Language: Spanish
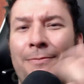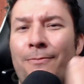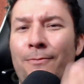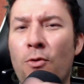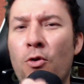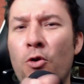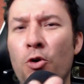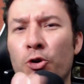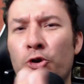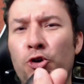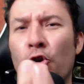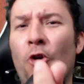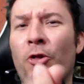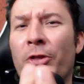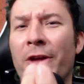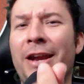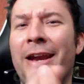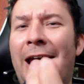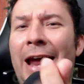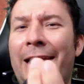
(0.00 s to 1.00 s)
mucho
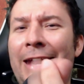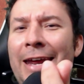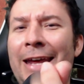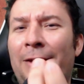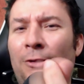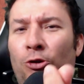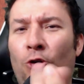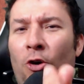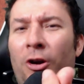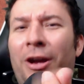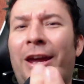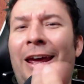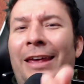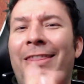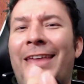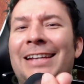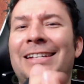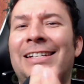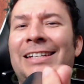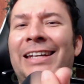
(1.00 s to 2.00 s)
dinerito que
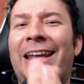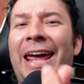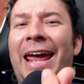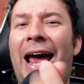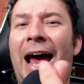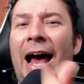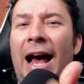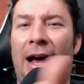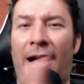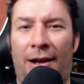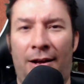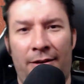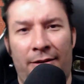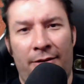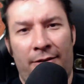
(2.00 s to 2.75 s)
desea